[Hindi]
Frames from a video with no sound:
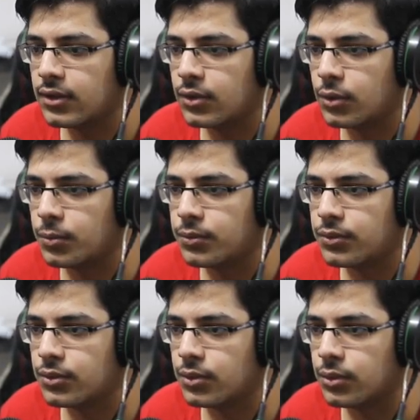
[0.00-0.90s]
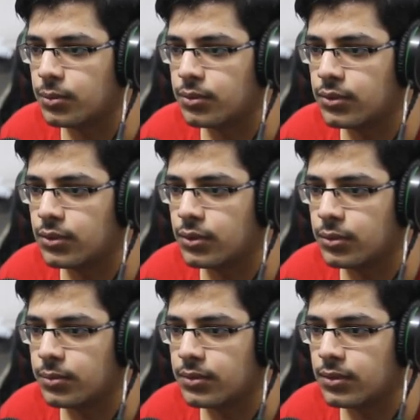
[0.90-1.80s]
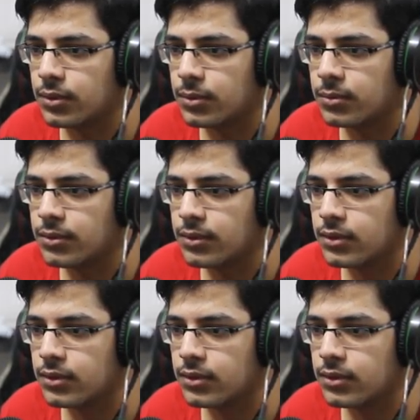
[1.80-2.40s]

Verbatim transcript: उप्स, उप्स, उप्स, उप्स।